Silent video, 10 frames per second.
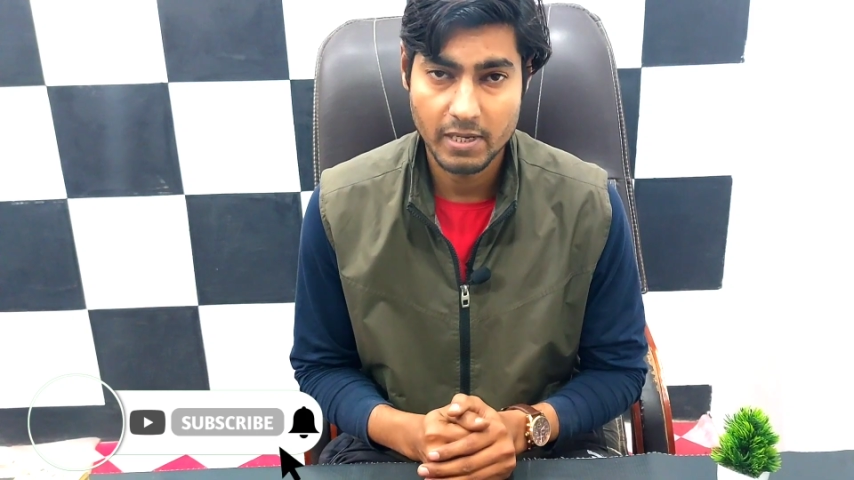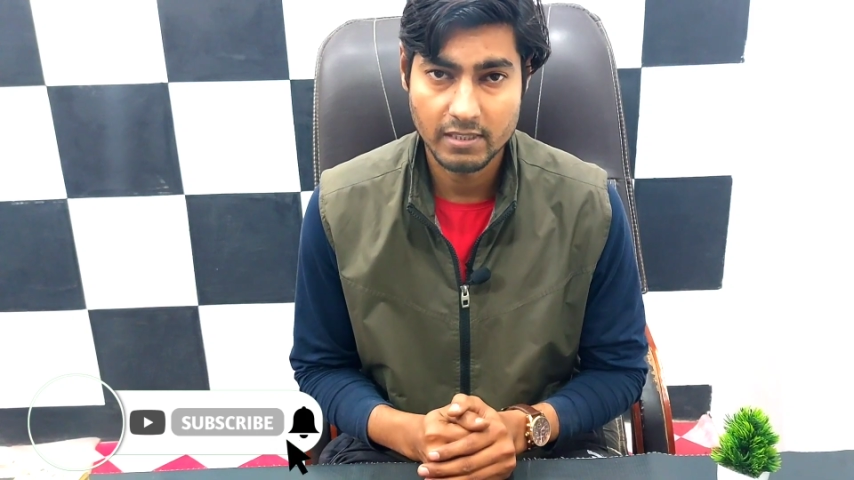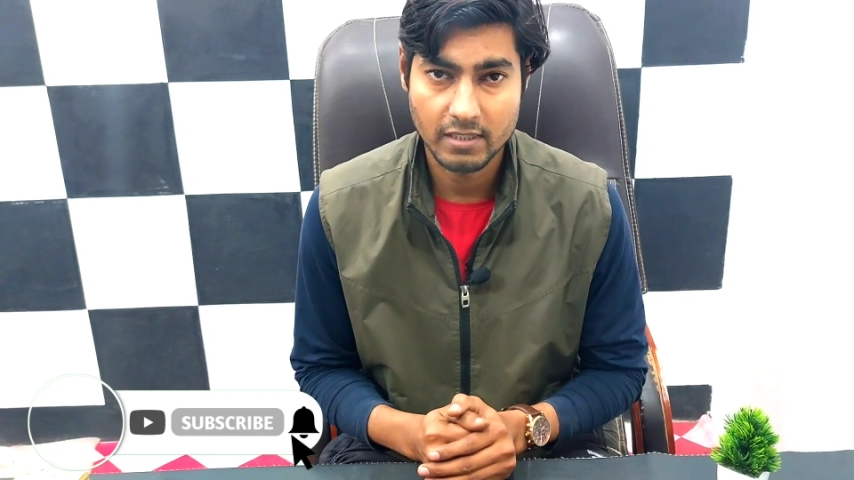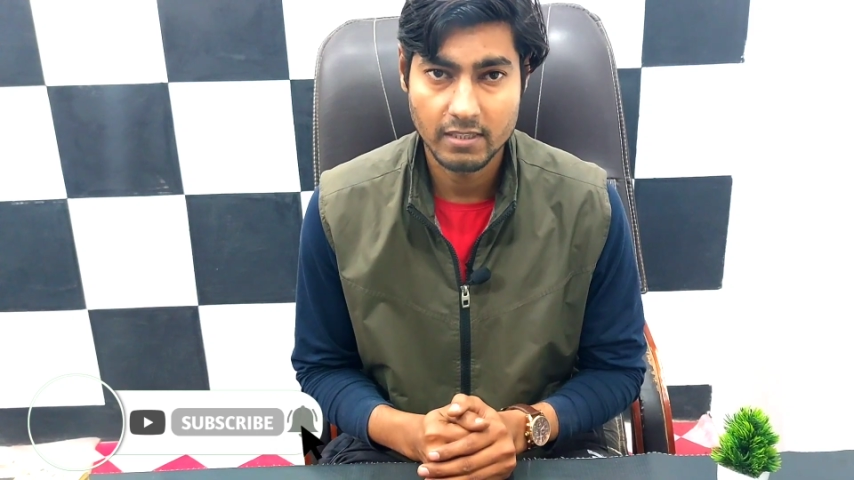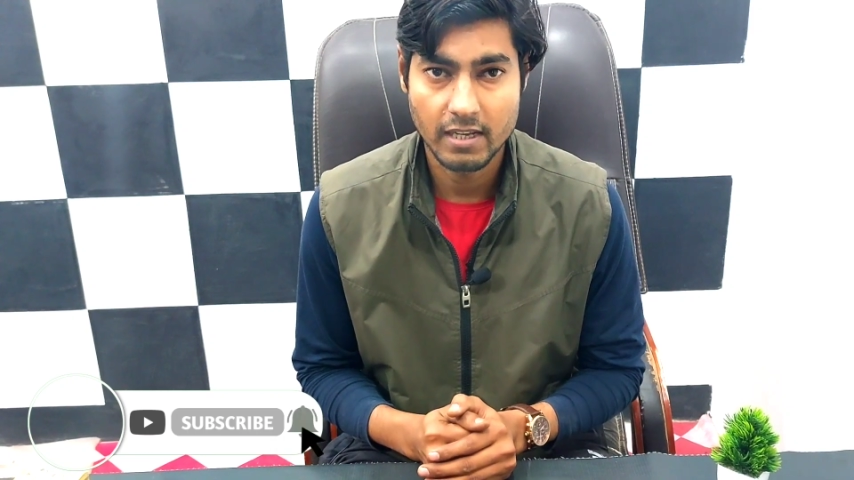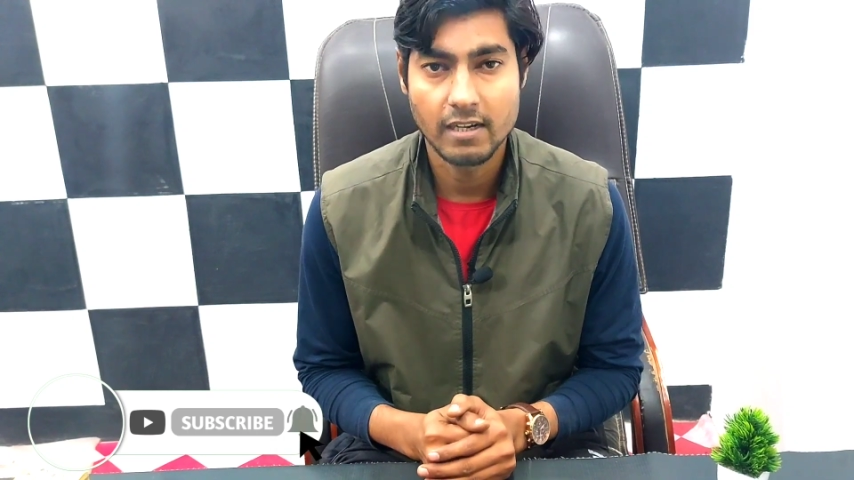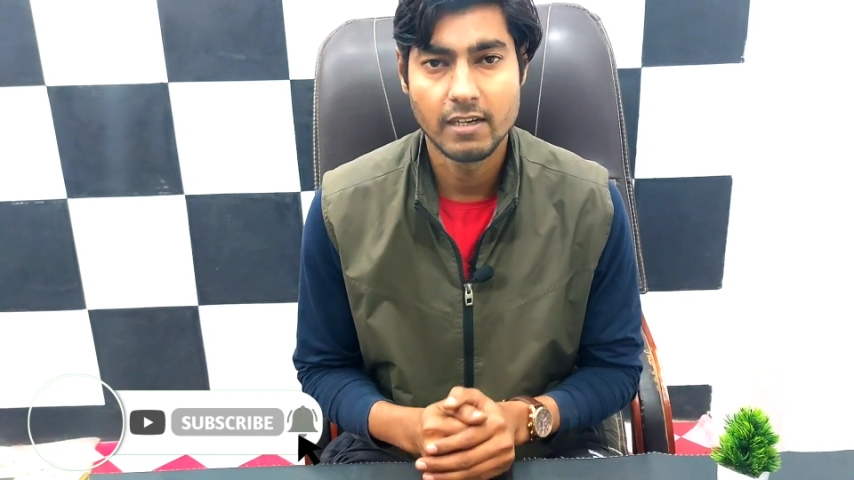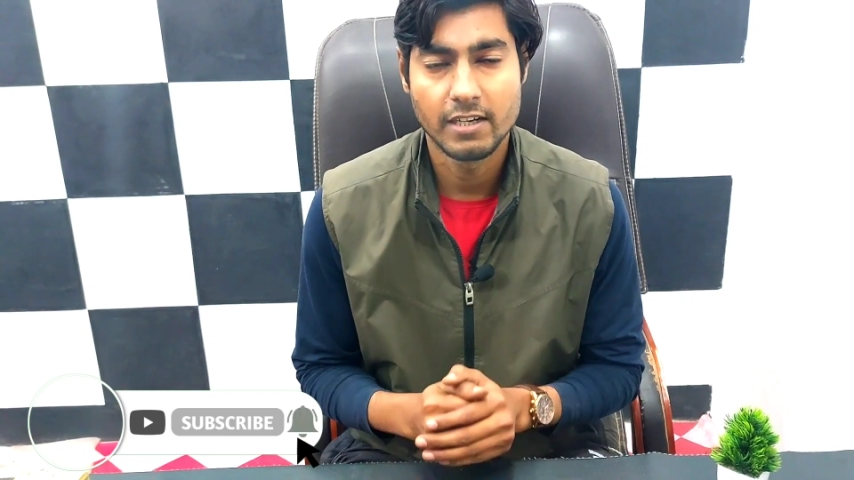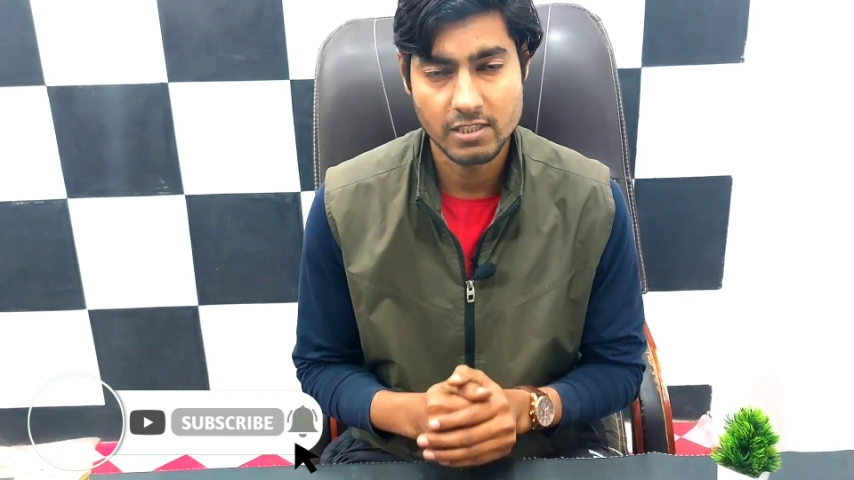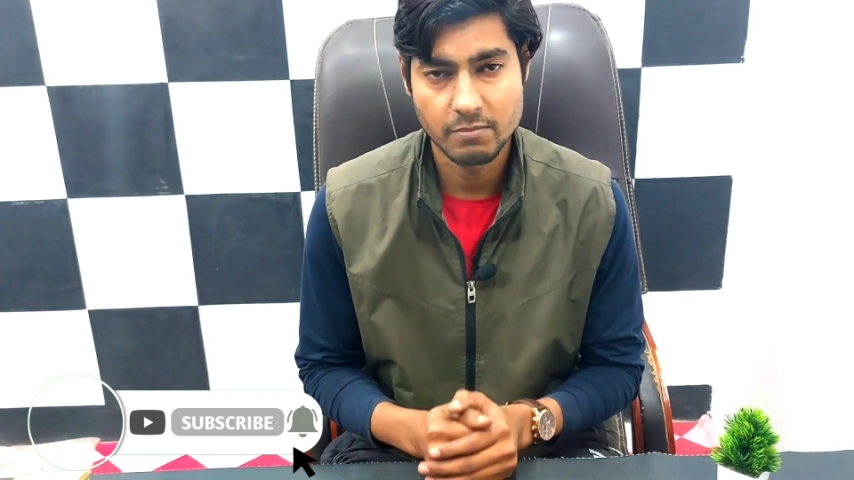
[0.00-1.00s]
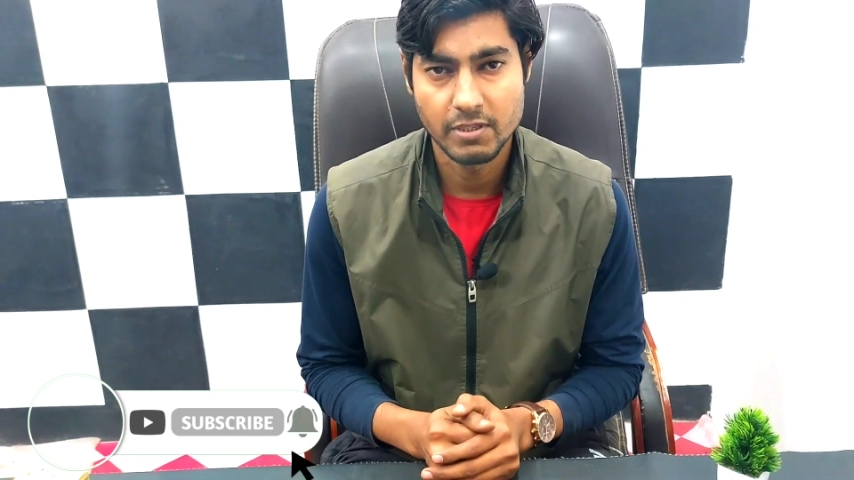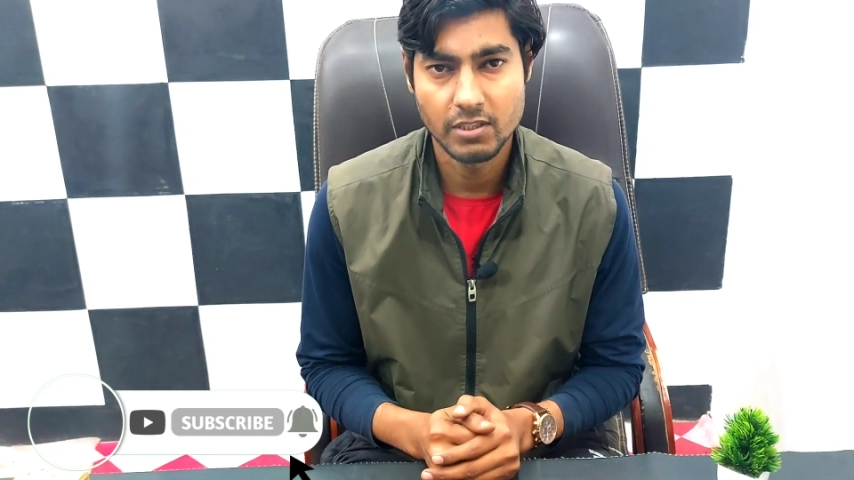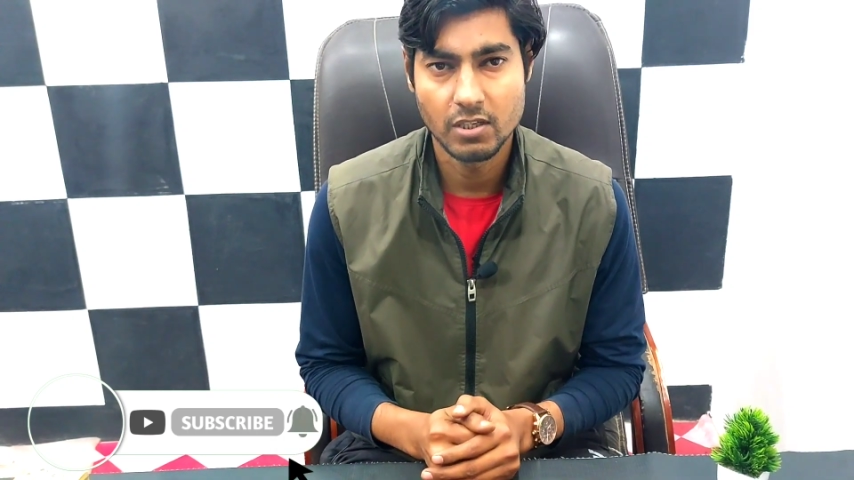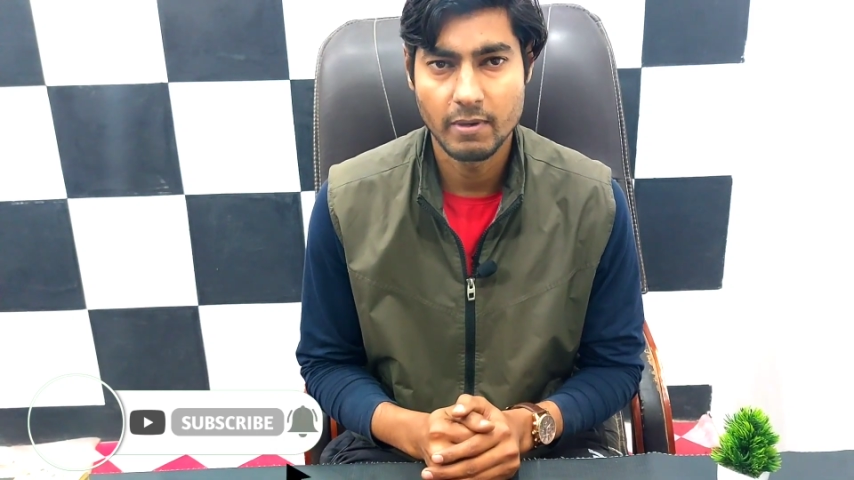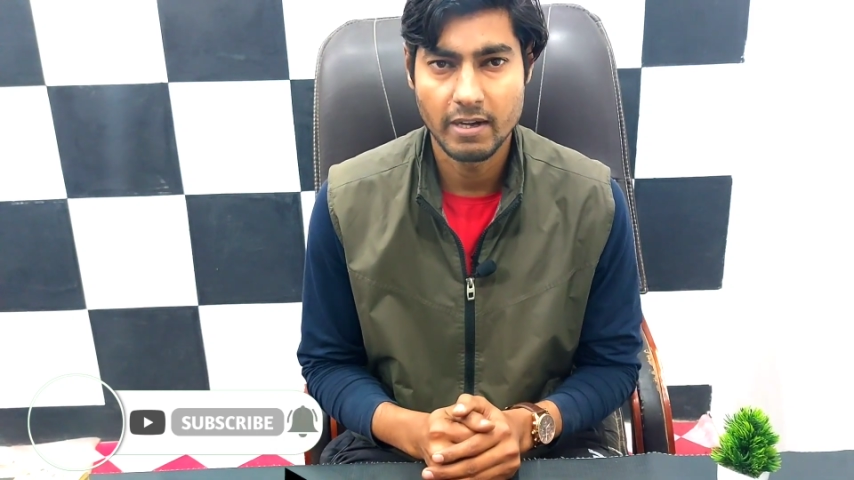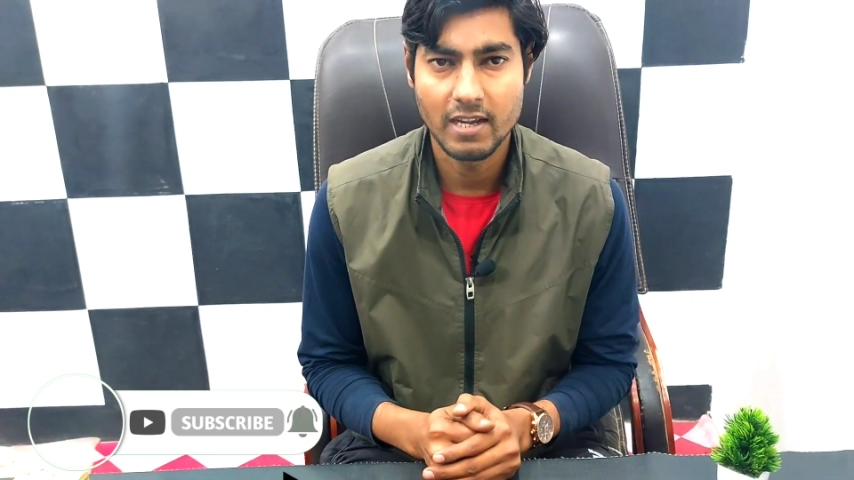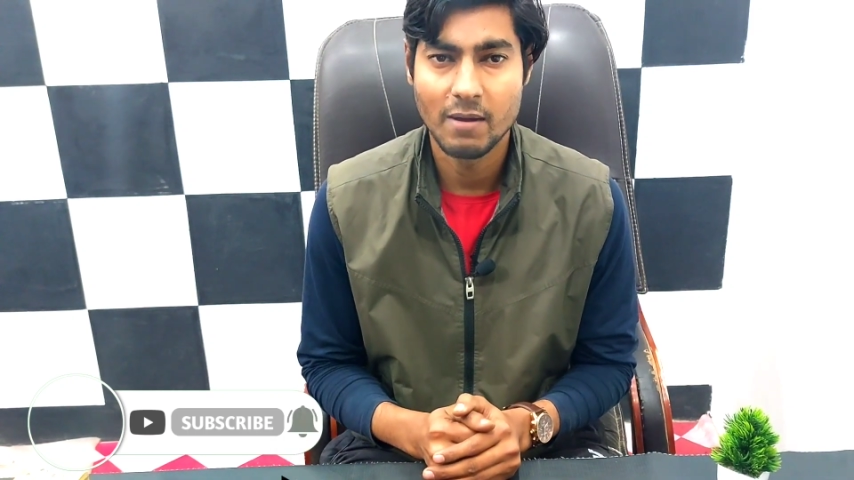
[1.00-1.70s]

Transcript: प्रेस करें ताकि लेटेस्ट वीडियो हमारी